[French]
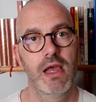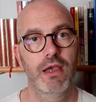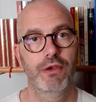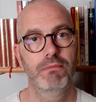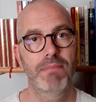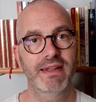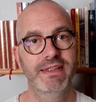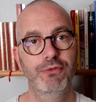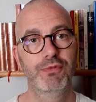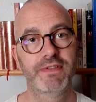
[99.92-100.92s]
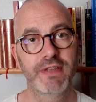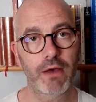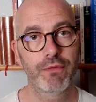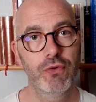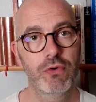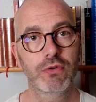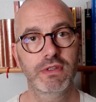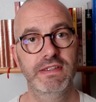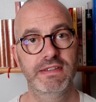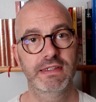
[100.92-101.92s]
une partie du cerveau
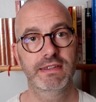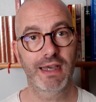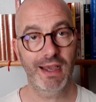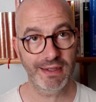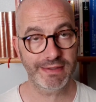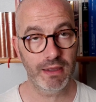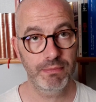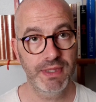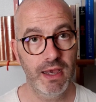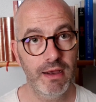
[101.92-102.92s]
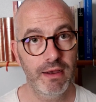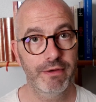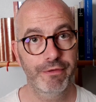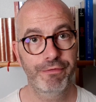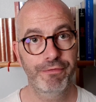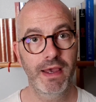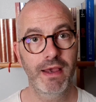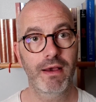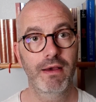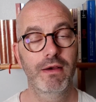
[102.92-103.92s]
qui sait très très bien
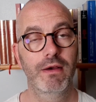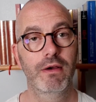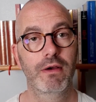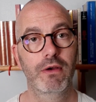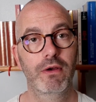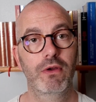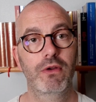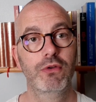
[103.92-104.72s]
faire euh,